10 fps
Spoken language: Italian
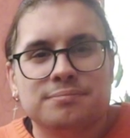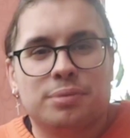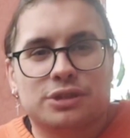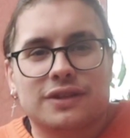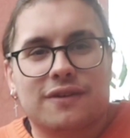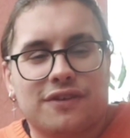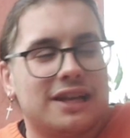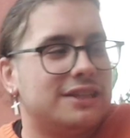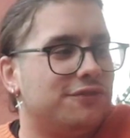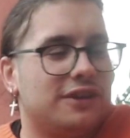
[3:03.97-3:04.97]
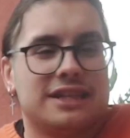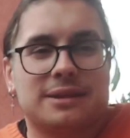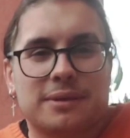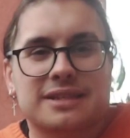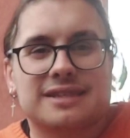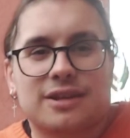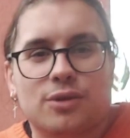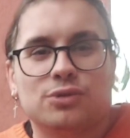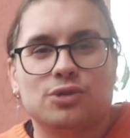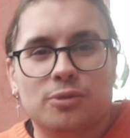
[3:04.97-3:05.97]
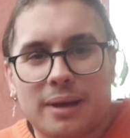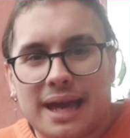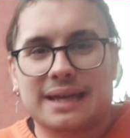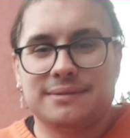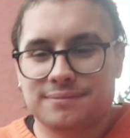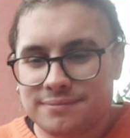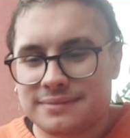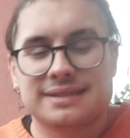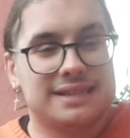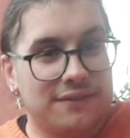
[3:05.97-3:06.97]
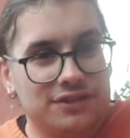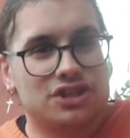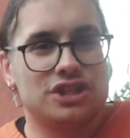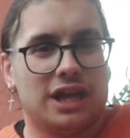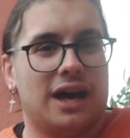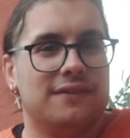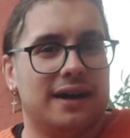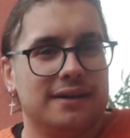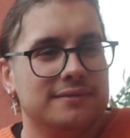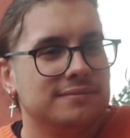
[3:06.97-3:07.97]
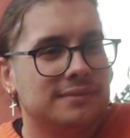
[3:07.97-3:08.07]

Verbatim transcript: poteva fare la differenza perché secondo me si avvicinava